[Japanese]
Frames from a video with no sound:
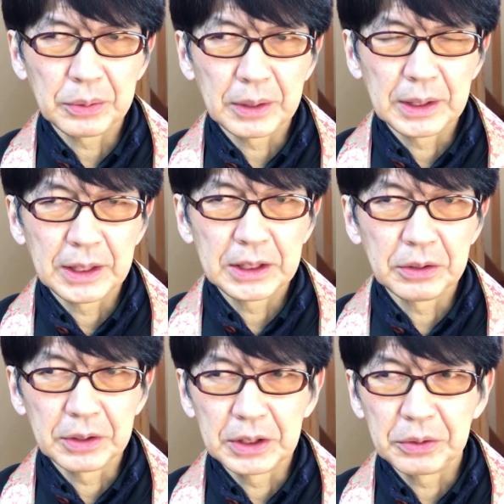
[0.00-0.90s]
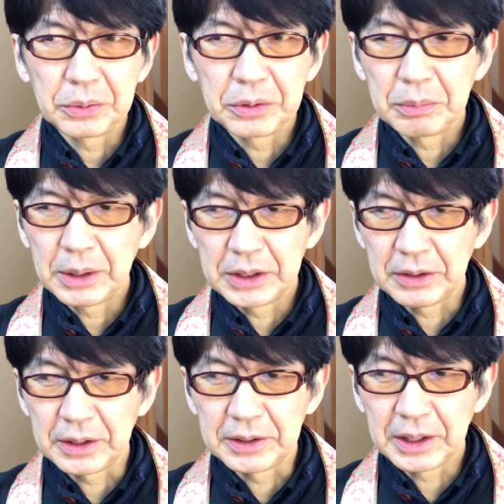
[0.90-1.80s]
とがない人で日本語をまい人
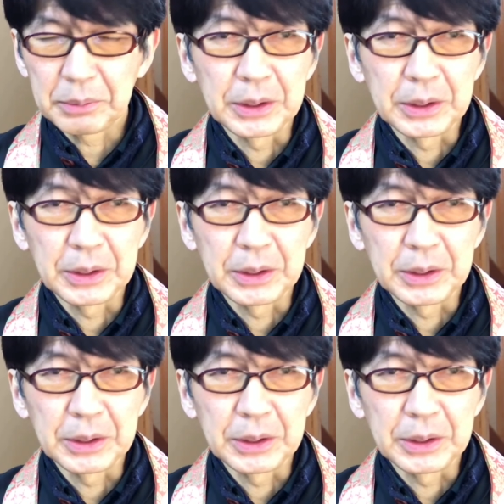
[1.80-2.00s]
が誰も